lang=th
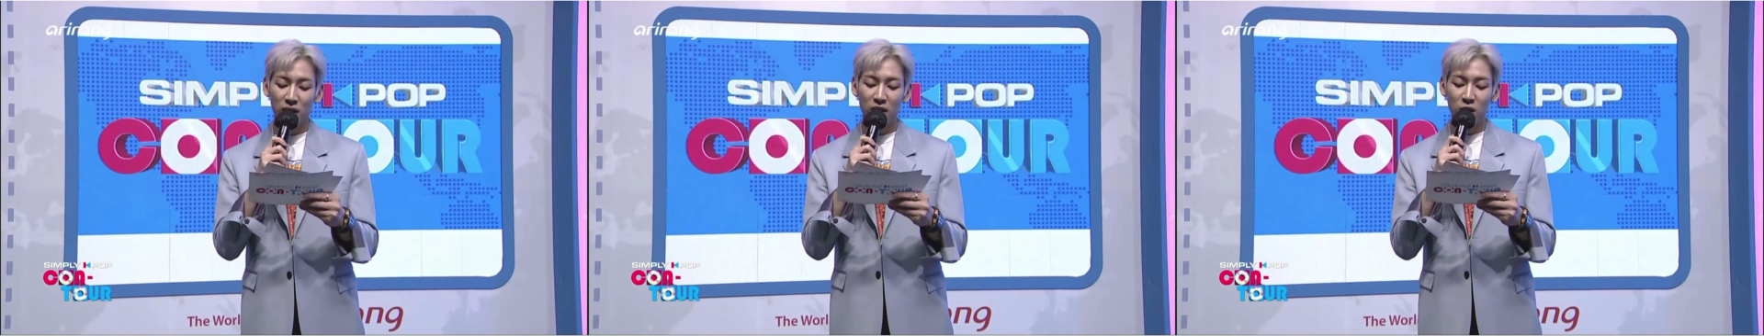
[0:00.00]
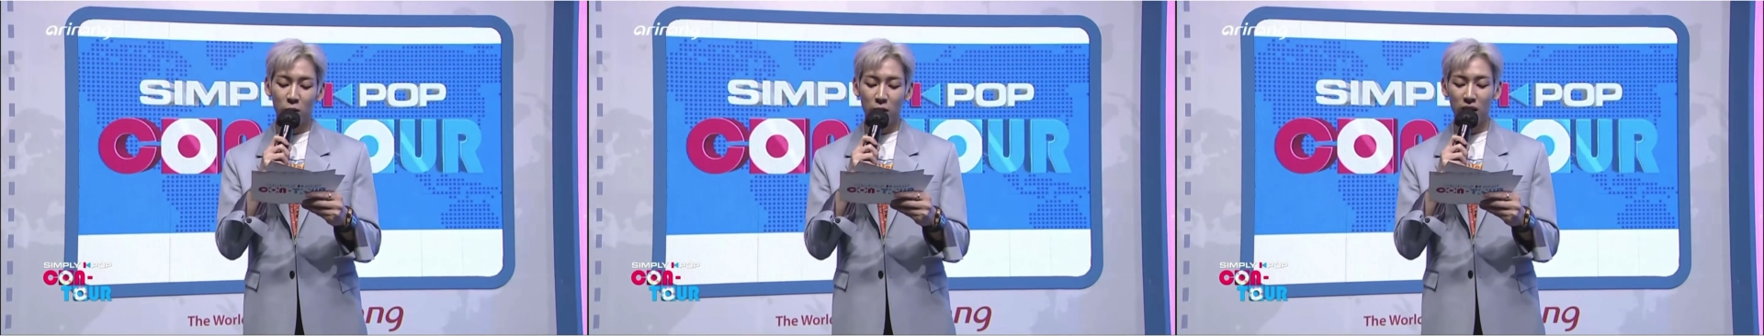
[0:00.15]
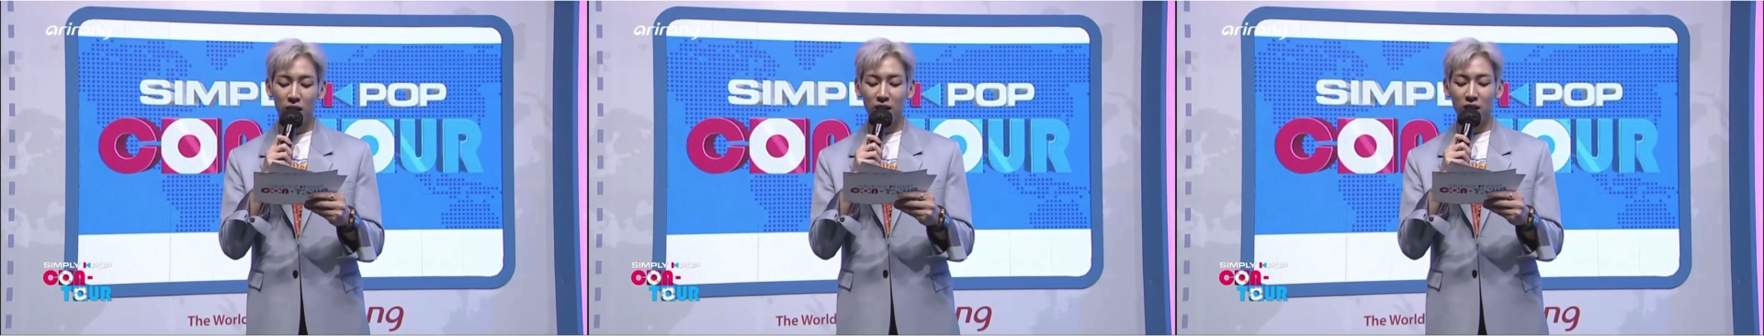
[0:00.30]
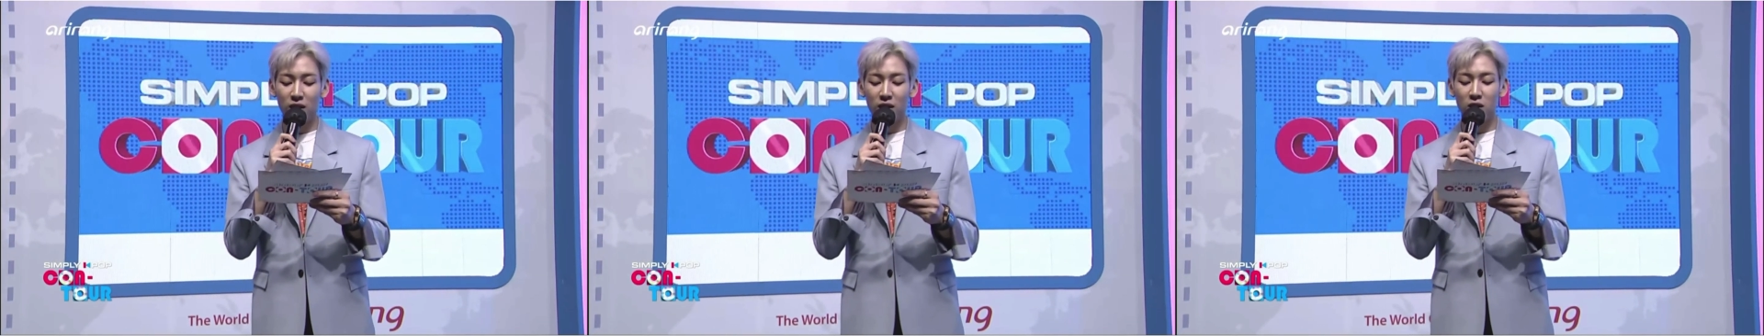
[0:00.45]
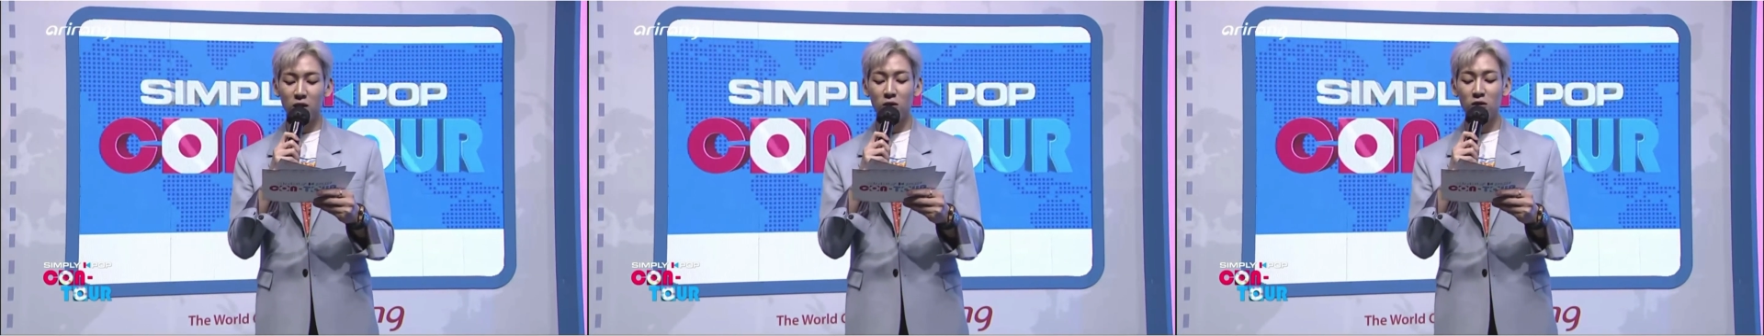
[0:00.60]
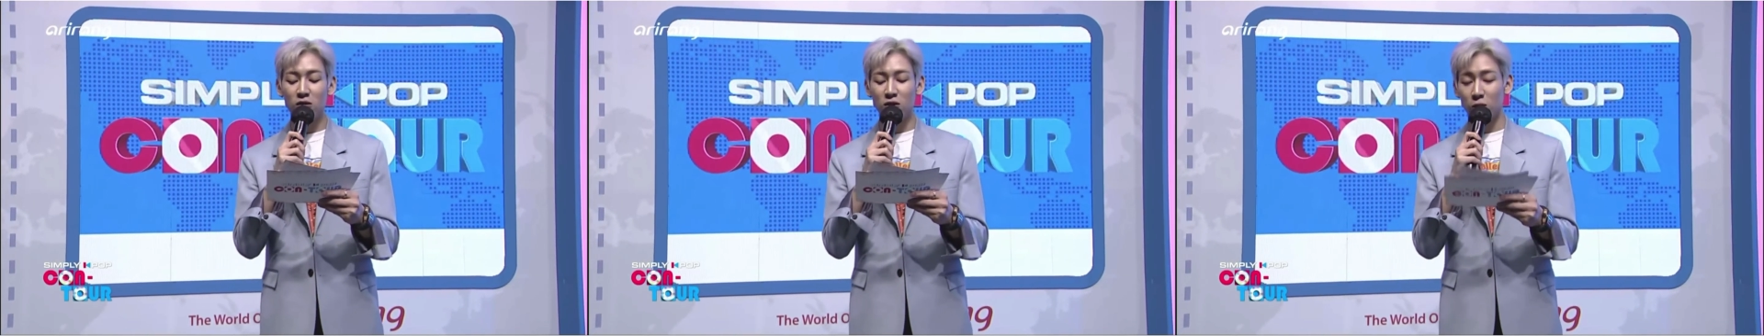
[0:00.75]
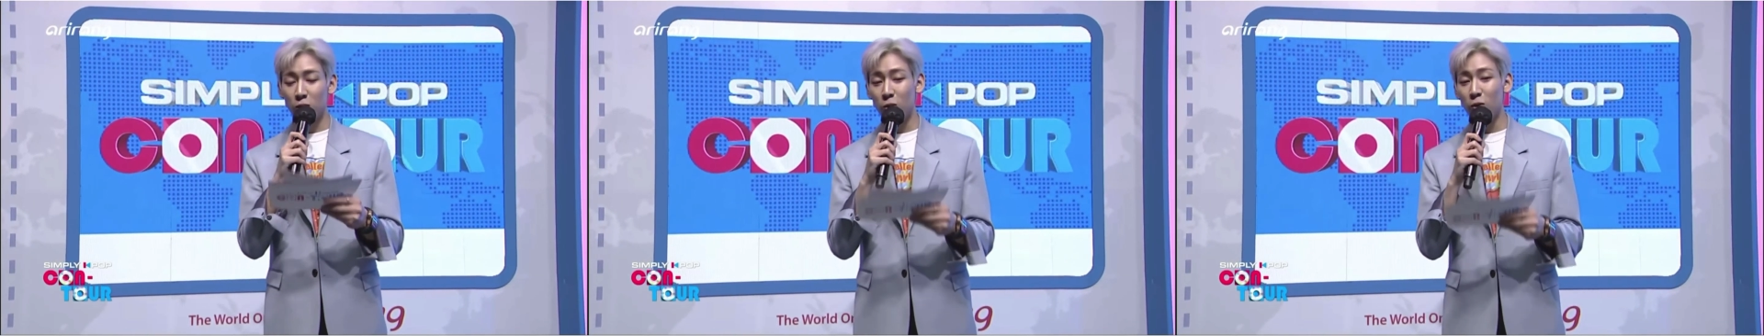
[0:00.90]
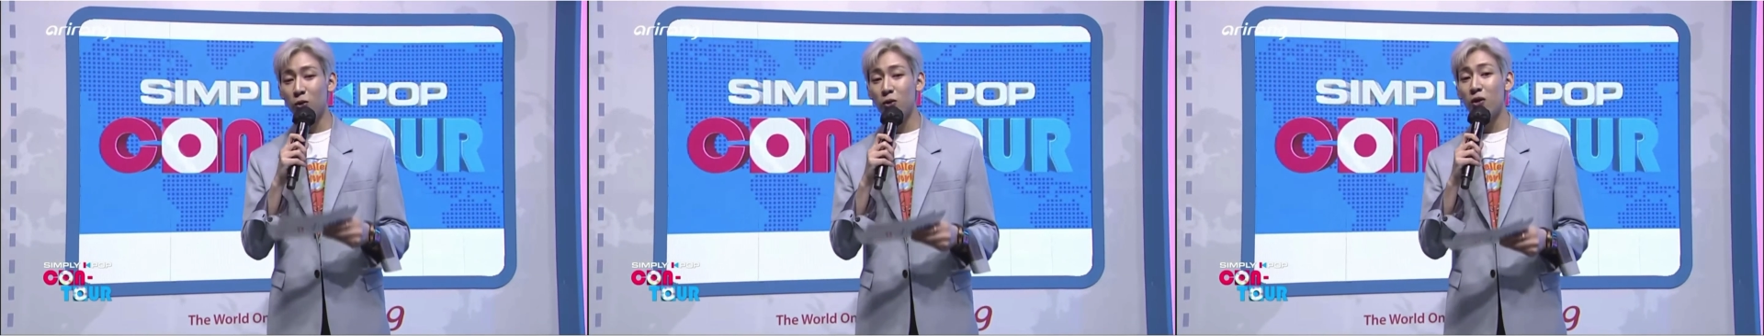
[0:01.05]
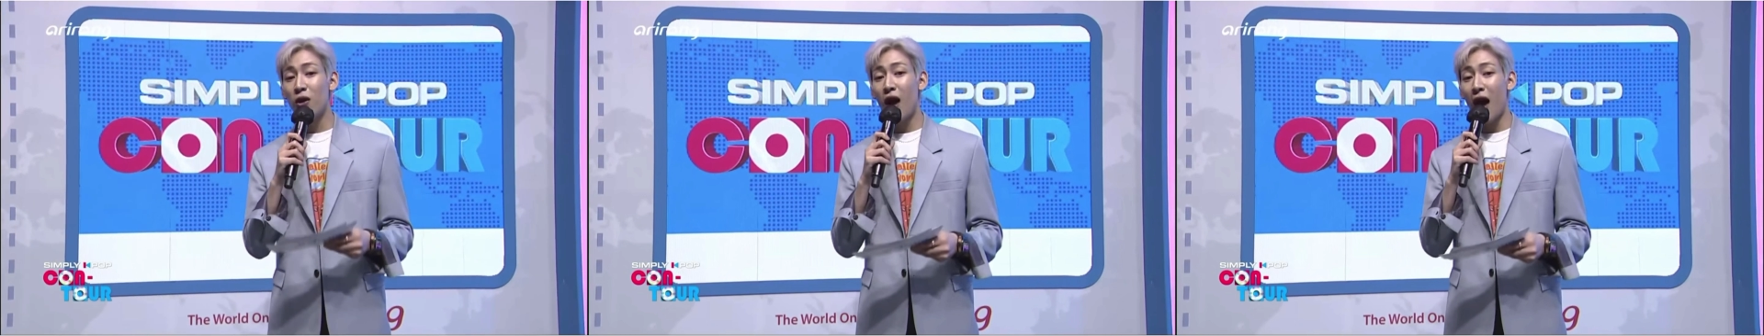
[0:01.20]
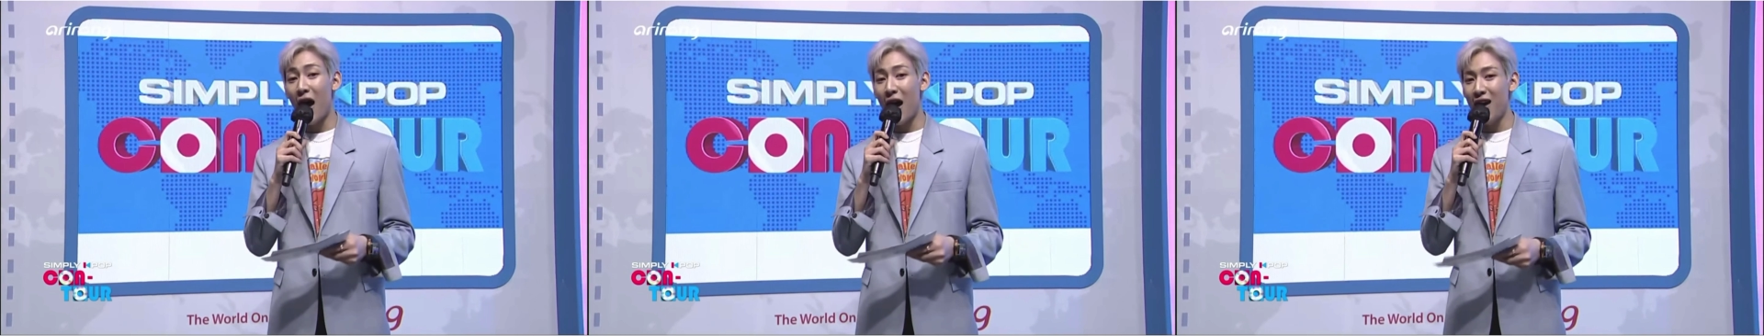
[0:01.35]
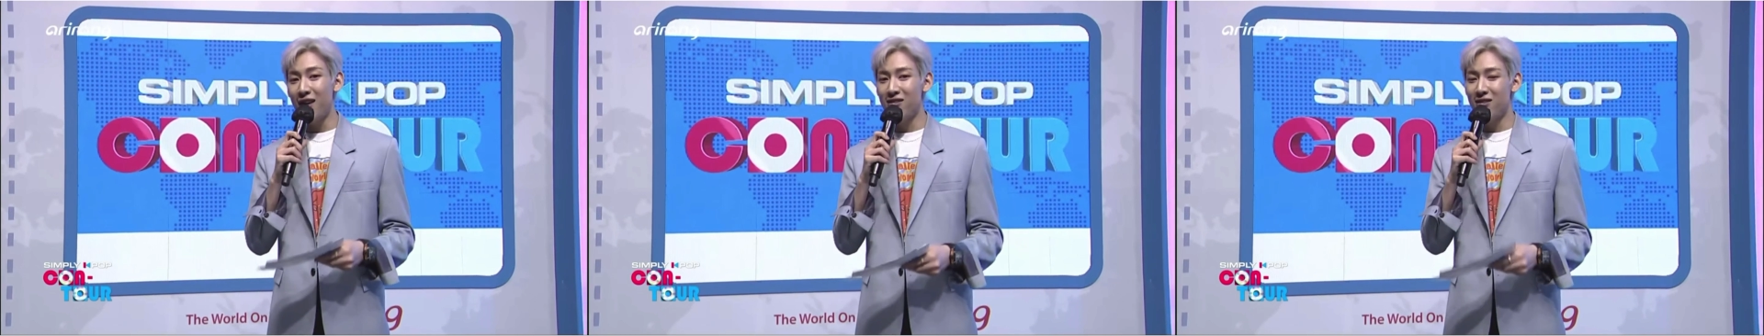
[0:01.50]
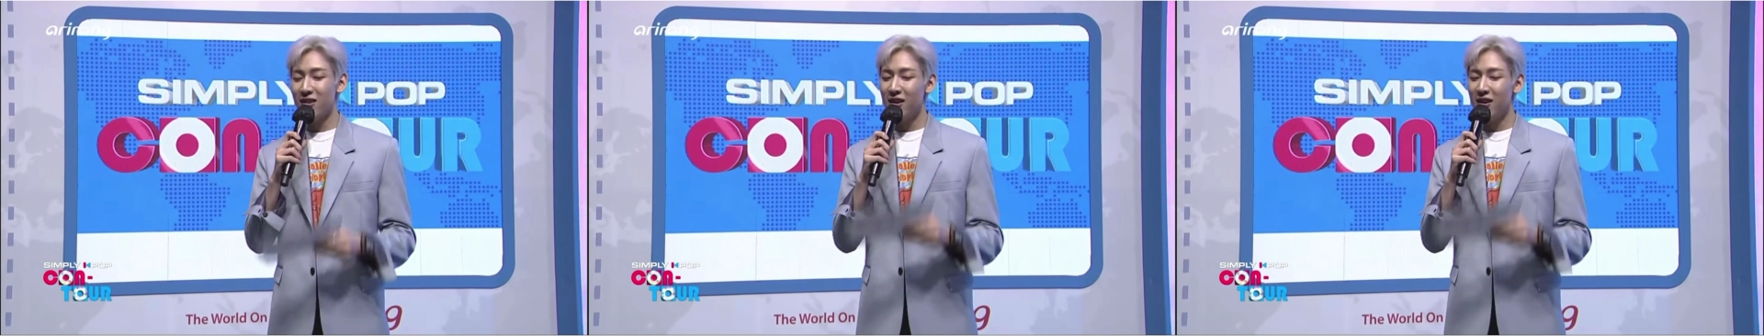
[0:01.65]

greeting you soon as